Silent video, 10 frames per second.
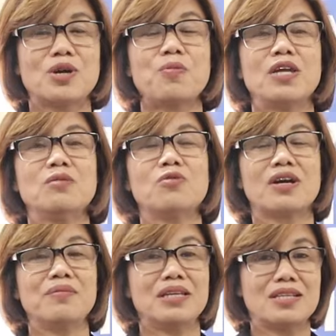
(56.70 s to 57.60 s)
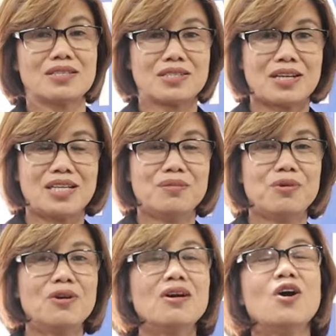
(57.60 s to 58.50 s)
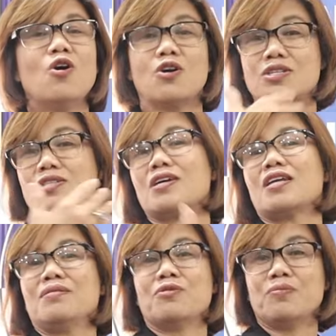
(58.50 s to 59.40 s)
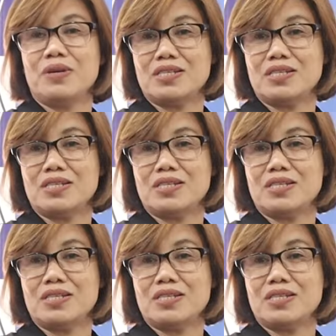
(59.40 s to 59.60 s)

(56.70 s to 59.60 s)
na pwede mong gamitin sa sarili mo or sa sarili mong